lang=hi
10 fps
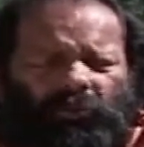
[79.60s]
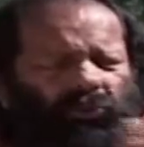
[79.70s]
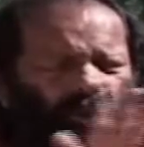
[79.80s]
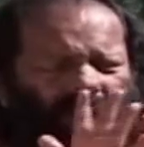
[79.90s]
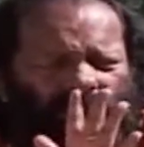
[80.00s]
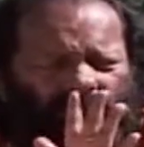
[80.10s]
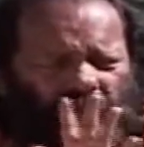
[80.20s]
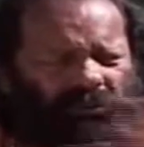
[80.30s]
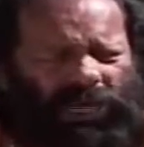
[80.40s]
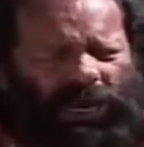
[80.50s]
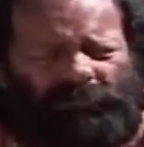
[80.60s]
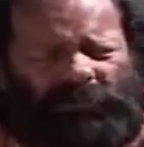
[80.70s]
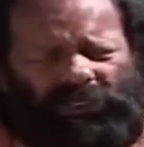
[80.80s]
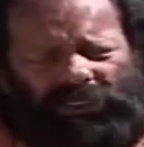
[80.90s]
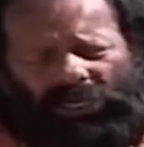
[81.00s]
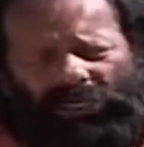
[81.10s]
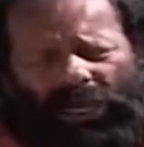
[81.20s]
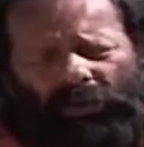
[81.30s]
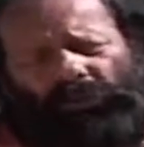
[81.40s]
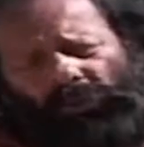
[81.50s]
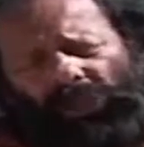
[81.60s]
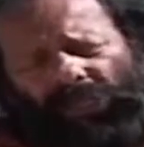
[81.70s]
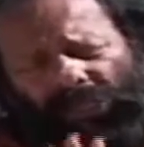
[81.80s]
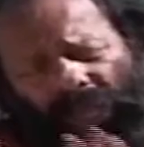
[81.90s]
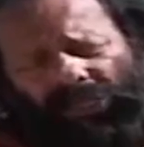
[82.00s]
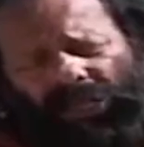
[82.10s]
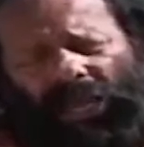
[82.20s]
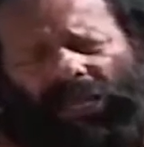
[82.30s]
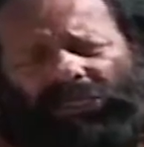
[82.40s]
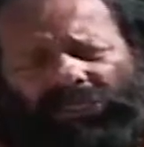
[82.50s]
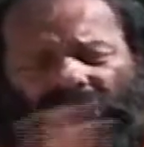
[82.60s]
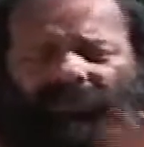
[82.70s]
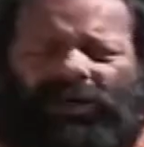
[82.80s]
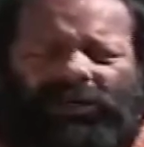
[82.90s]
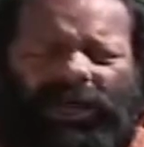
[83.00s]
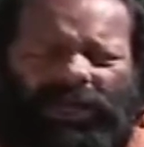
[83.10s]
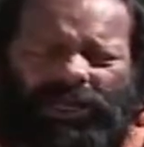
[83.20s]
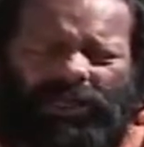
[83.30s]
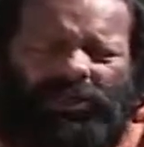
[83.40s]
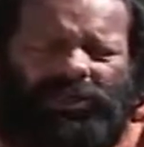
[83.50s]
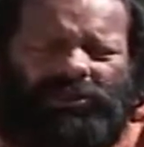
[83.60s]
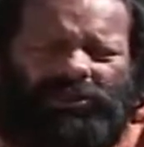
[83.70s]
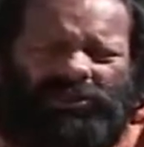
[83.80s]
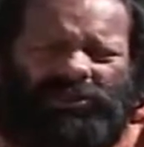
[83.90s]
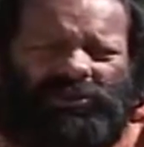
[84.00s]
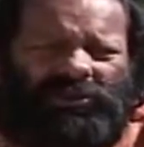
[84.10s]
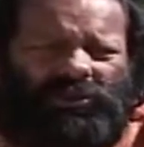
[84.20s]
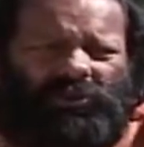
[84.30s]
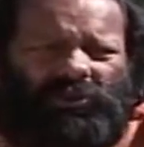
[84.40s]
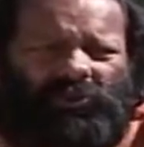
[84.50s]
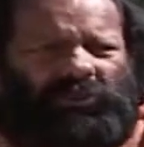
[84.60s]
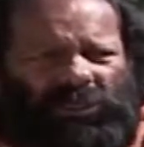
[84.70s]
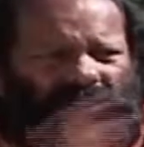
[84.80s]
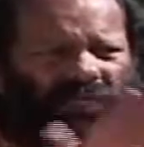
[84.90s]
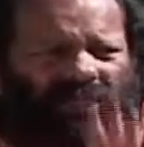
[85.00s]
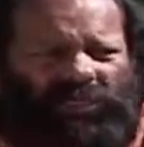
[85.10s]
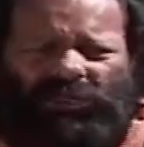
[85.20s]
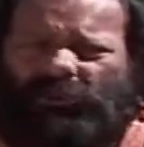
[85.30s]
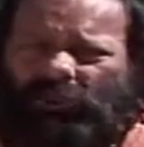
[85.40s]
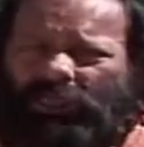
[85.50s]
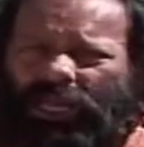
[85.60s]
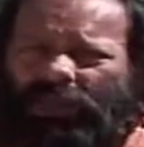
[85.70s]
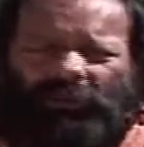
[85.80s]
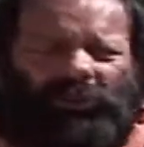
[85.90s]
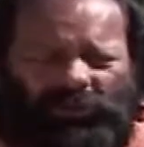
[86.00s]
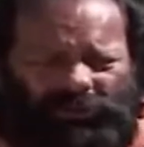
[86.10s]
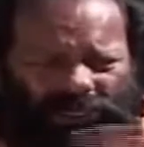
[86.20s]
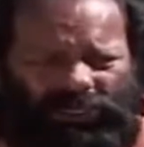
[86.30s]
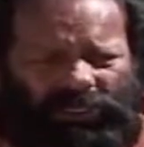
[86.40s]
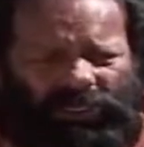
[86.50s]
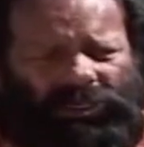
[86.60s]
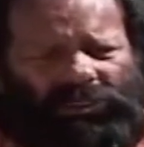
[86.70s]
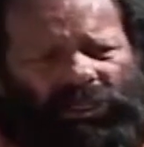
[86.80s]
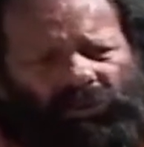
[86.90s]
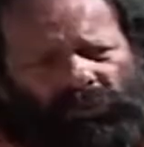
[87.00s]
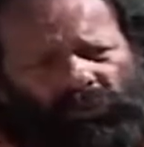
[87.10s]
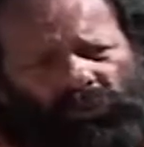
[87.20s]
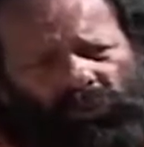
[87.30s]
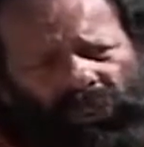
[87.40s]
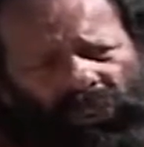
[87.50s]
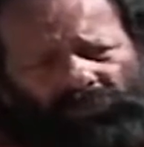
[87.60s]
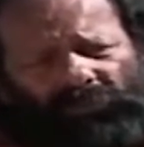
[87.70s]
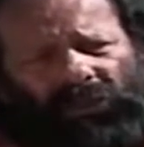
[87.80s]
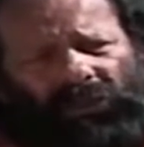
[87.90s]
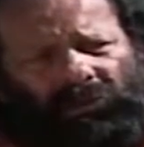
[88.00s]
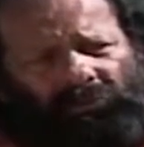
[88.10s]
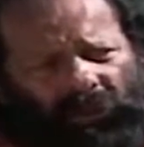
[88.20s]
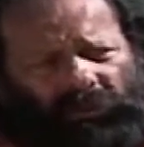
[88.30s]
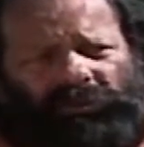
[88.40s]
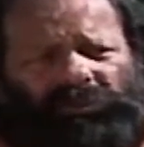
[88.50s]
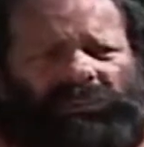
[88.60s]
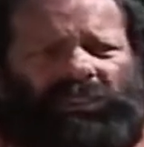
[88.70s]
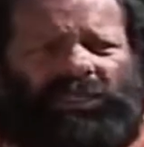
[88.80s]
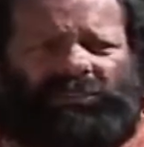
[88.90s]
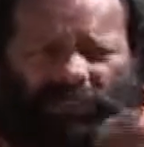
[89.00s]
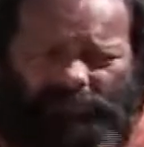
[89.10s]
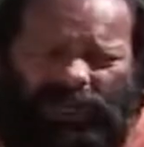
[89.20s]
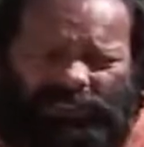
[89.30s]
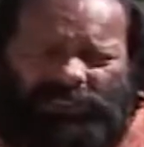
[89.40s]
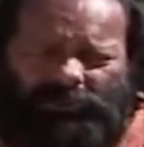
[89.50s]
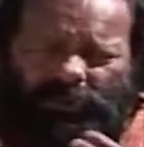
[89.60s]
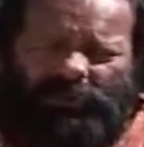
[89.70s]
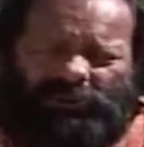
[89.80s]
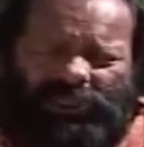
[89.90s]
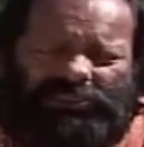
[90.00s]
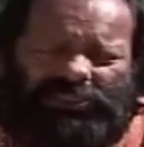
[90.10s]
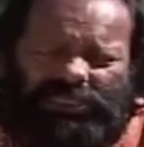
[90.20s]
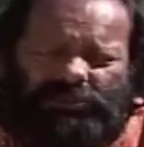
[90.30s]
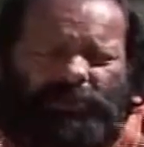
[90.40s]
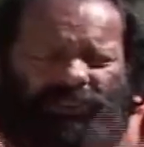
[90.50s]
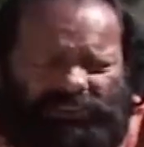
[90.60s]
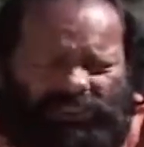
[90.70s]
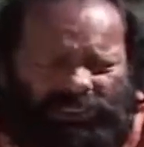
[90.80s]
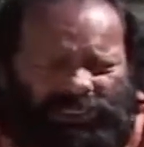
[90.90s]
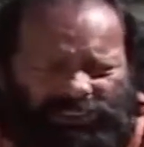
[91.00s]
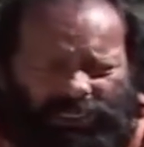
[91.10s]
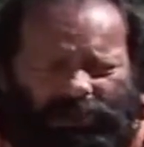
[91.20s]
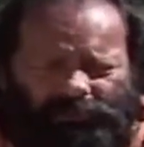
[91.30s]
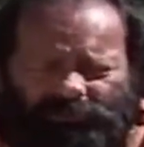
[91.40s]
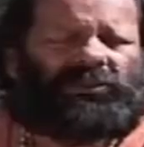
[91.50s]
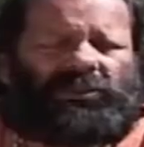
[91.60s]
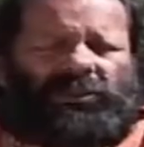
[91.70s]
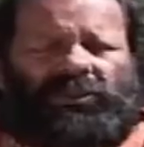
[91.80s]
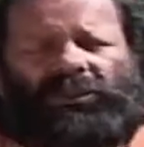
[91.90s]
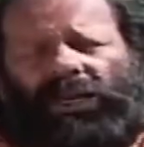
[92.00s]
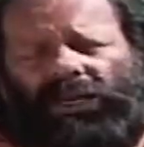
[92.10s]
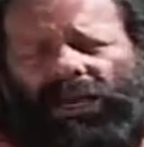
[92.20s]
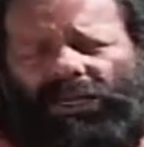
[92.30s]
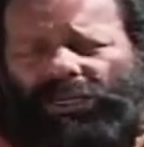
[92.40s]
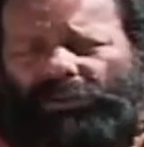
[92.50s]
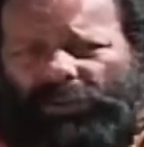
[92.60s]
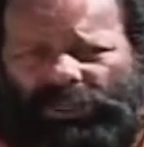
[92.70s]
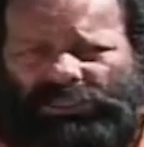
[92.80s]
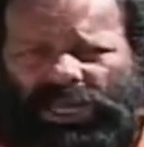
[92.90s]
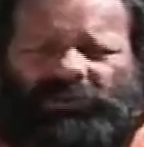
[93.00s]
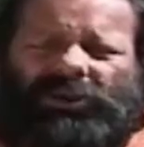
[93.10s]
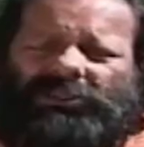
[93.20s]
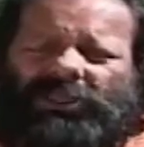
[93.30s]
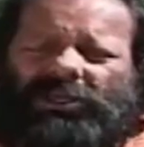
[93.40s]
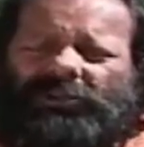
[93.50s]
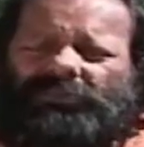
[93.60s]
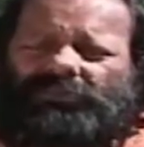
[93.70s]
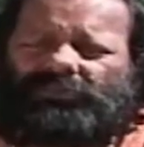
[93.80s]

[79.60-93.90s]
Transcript: उन्होंने कुछ काम नहीं करना उन्होंने कहना है करवाना है उन्हें शरीर नहीं छोड़ना है उनको जान क्योंकि उन्होंने मनुष्य से समाज से व्यवस्था से एक्सपेक्टेशन नहीं किया गंगा का बहता हुआ जल